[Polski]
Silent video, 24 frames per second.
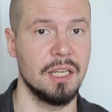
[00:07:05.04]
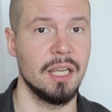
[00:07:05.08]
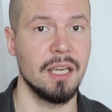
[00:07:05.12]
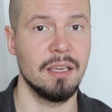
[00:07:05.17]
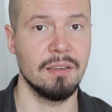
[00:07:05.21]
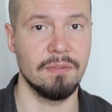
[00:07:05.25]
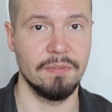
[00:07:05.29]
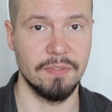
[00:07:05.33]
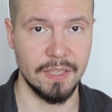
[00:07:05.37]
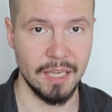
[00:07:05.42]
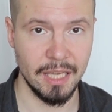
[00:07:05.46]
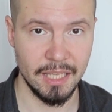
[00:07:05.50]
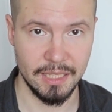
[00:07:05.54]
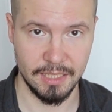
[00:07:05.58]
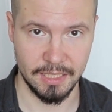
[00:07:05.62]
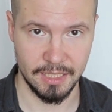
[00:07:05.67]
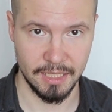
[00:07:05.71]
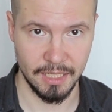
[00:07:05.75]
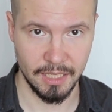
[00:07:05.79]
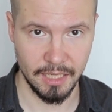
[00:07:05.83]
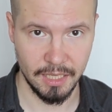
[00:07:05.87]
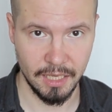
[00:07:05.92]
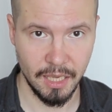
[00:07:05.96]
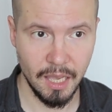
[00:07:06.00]

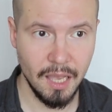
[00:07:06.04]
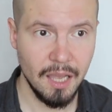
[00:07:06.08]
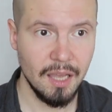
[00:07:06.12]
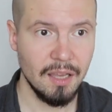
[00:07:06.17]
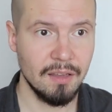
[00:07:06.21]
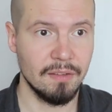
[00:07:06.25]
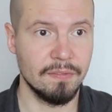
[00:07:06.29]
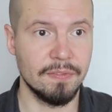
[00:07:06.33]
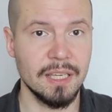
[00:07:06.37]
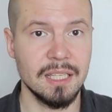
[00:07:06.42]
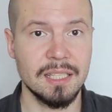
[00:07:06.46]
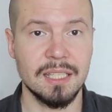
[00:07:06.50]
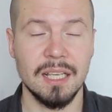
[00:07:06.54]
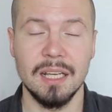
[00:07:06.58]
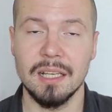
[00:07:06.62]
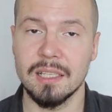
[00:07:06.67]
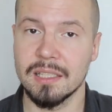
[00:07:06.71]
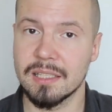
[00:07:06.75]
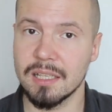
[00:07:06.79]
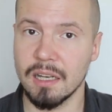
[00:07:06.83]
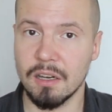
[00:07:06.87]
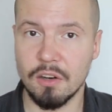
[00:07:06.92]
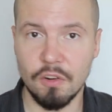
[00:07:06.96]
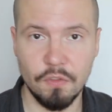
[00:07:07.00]
najwięcej, więc
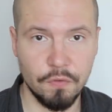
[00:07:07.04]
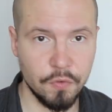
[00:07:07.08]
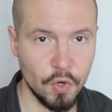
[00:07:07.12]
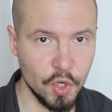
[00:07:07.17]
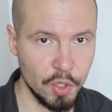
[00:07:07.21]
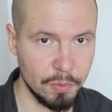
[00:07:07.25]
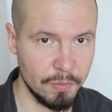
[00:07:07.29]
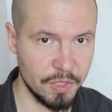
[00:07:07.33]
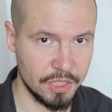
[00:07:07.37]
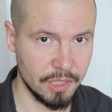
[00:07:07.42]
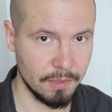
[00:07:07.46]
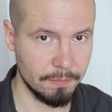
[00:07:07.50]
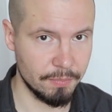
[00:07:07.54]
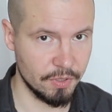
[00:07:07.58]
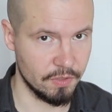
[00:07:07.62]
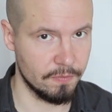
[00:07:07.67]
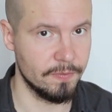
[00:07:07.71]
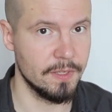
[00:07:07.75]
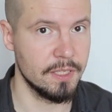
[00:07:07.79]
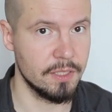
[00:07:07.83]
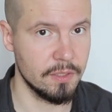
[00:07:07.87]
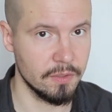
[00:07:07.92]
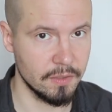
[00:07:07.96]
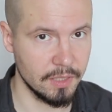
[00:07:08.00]
zachowujmy się
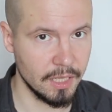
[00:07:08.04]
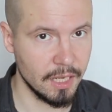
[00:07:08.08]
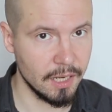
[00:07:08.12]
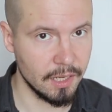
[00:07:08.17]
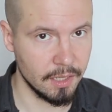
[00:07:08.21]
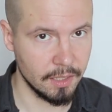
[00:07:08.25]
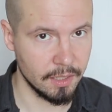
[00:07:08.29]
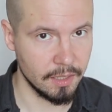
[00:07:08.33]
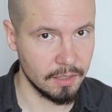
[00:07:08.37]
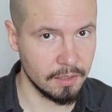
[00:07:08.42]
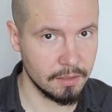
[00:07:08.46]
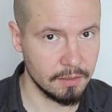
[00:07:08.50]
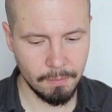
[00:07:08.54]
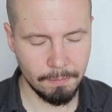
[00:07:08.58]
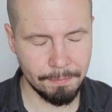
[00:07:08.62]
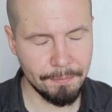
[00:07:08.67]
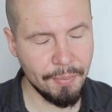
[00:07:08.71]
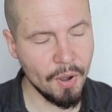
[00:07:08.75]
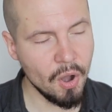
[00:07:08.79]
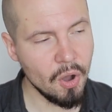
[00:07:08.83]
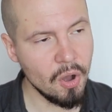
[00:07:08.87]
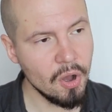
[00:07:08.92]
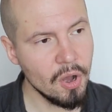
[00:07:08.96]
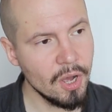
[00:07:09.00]
profesjonalnie,
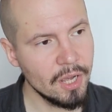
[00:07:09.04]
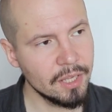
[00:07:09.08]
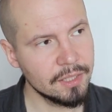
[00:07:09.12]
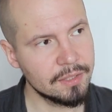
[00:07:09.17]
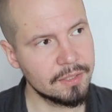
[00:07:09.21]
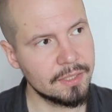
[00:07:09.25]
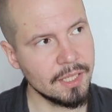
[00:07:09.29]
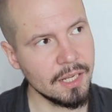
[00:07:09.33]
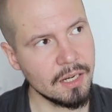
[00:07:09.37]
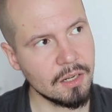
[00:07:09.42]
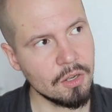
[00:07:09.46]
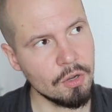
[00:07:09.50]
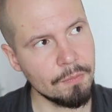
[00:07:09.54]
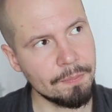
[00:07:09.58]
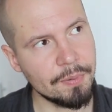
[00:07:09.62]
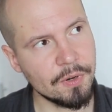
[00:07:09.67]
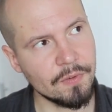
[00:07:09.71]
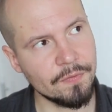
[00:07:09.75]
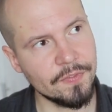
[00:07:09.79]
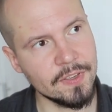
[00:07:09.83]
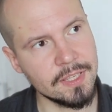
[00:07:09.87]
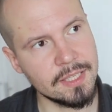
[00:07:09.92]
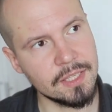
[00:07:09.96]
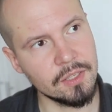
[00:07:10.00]
bo tylko
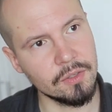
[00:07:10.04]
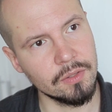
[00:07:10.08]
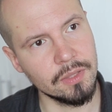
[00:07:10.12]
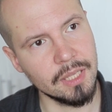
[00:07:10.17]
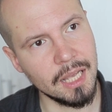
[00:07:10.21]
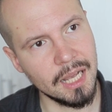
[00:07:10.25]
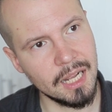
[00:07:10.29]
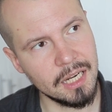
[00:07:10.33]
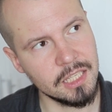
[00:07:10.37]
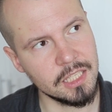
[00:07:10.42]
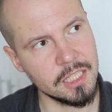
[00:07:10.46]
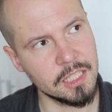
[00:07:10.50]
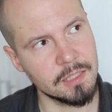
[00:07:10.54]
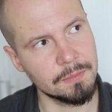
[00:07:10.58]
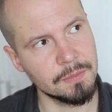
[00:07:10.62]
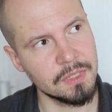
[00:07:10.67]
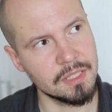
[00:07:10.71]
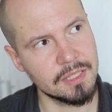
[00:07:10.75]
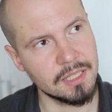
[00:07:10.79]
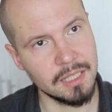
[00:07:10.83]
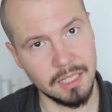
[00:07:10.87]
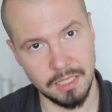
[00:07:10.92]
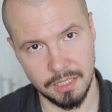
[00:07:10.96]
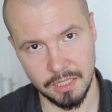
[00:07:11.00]

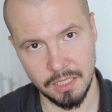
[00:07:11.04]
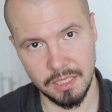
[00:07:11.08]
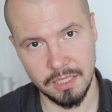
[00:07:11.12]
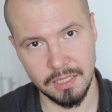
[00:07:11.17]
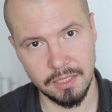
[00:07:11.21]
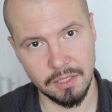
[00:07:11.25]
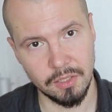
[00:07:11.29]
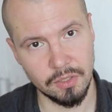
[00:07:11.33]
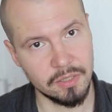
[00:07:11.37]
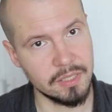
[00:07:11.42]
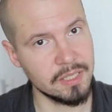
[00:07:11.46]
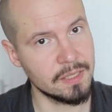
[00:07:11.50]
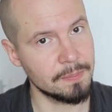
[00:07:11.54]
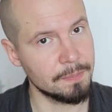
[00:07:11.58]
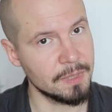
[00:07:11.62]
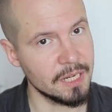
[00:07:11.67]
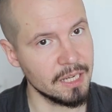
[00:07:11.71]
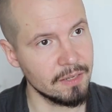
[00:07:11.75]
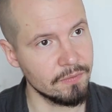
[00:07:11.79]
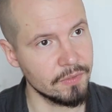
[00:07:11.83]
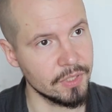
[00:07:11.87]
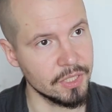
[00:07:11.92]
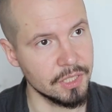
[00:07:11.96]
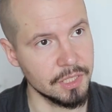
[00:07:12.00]
profesjonalizm z naszej strony
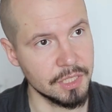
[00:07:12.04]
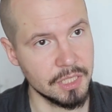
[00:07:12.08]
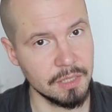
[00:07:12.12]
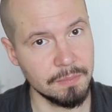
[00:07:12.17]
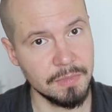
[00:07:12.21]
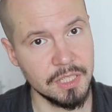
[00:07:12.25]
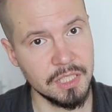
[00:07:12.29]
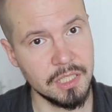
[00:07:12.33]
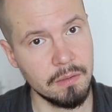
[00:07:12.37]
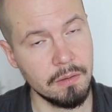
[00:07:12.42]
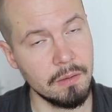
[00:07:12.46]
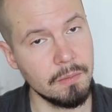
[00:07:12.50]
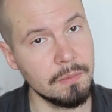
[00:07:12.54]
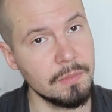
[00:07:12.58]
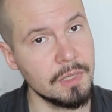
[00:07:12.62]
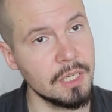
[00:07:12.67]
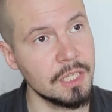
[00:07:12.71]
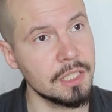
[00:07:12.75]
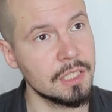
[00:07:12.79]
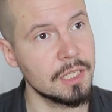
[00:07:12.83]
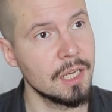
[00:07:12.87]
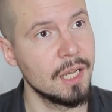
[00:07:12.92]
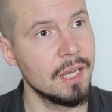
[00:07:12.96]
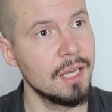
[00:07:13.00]
sprawi, że będziemy
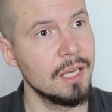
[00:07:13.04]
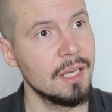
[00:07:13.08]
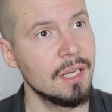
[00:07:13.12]
mieć